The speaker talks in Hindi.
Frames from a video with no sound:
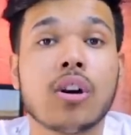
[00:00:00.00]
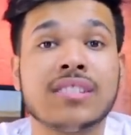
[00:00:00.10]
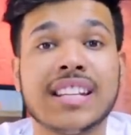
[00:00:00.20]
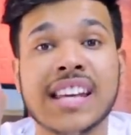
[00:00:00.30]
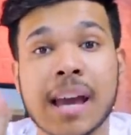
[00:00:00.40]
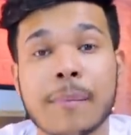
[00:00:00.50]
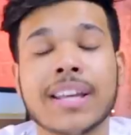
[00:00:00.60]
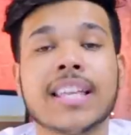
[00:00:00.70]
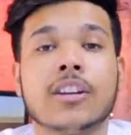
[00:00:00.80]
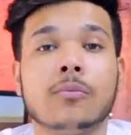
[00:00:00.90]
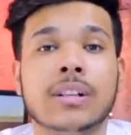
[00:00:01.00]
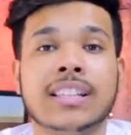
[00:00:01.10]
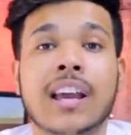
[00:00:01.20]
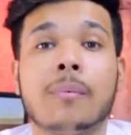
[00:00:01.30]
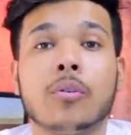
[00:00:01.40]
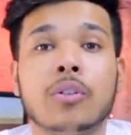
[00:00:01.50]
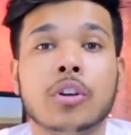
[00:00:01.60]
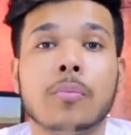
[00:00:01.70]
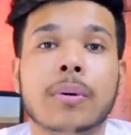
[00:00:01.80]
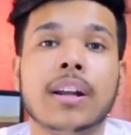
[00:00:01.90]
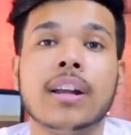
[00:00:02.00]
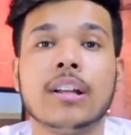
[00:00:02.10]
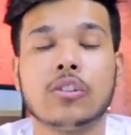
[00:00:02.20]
कॉस्ट ई देखने को मिलती है आपको इनके ऊपर